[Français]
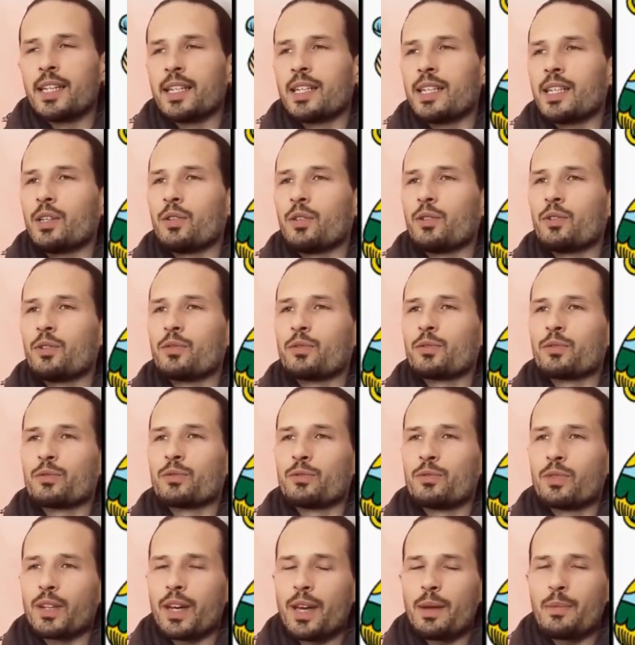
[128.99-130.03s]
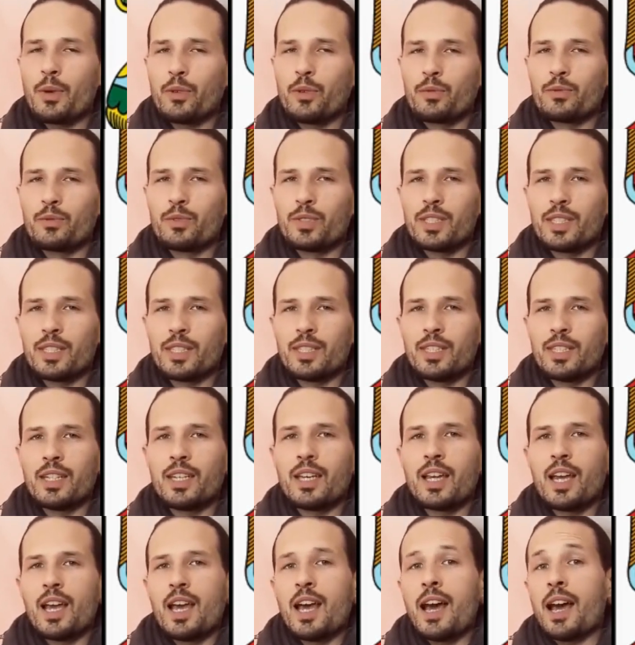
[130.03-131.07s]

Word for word: qui eux vont vraiment vous aider